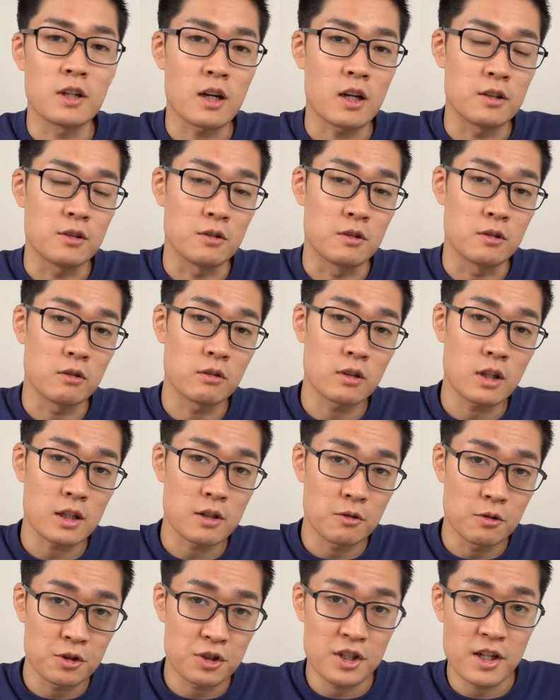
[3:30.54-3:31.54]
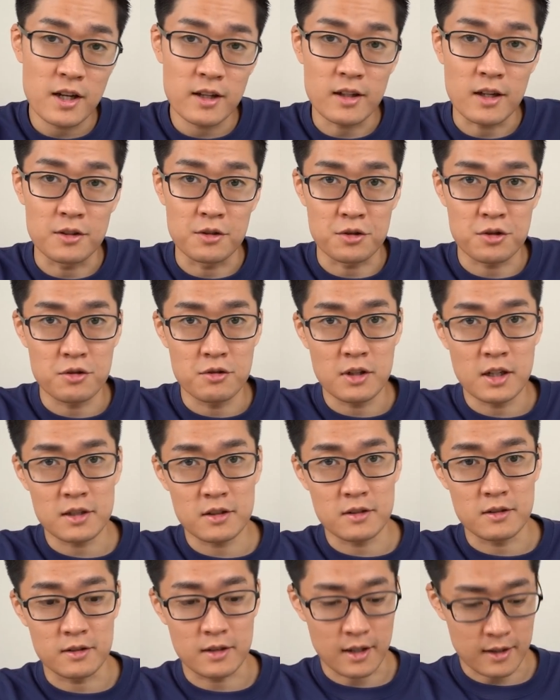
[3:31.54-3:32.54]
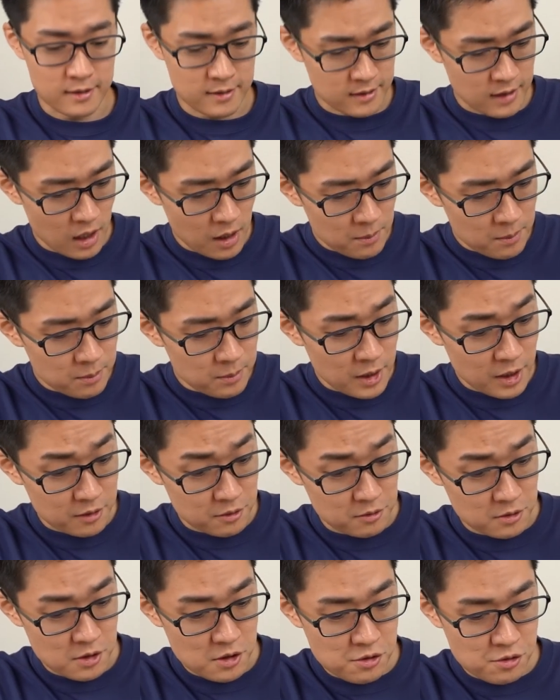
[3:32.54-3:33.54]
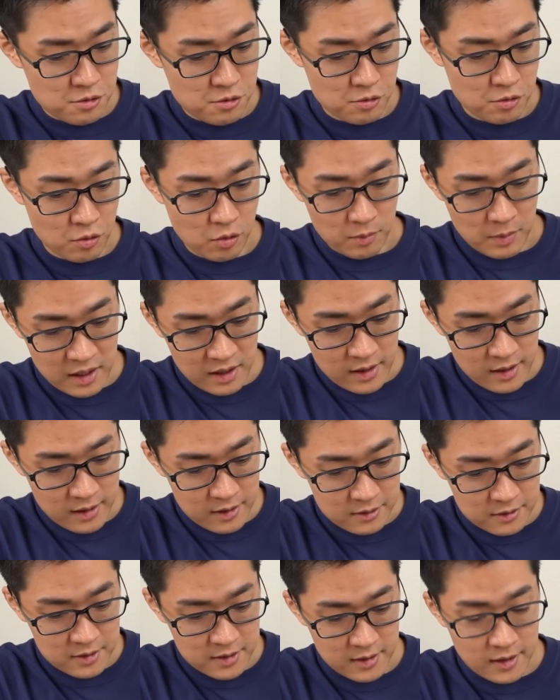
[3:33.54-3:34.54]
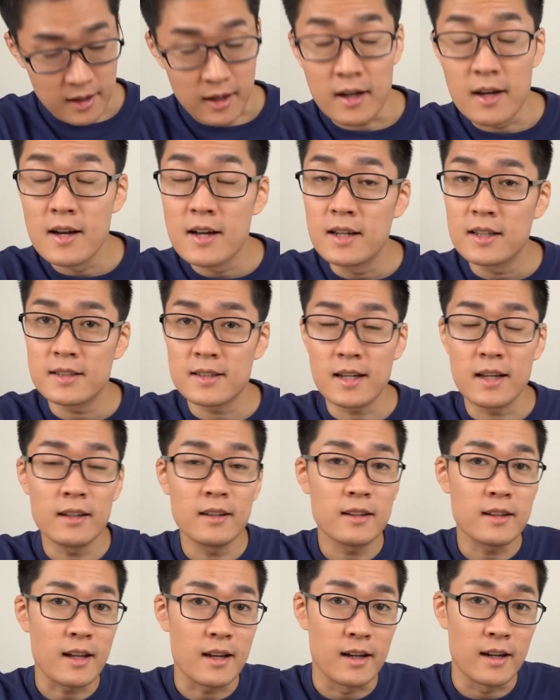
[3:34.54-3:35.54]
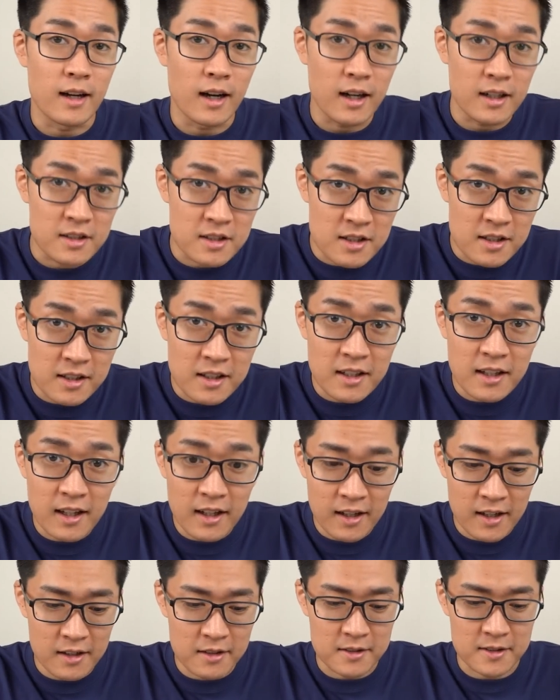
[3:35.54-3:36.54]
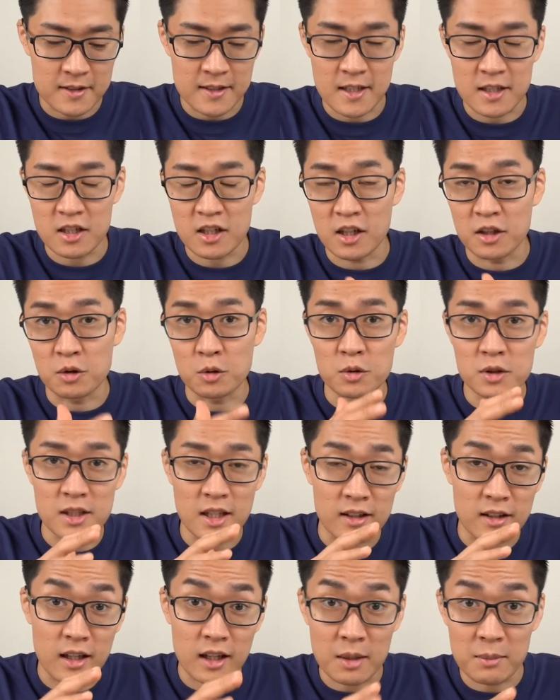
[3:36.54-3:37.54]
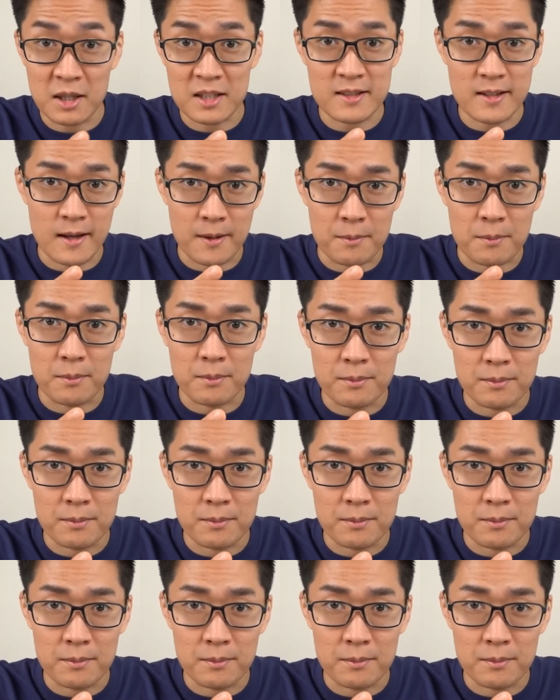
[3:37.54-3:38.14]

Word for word: 中のローカルオシレーターの周波数が 325MHz から 3.8GHz でしか動作できません。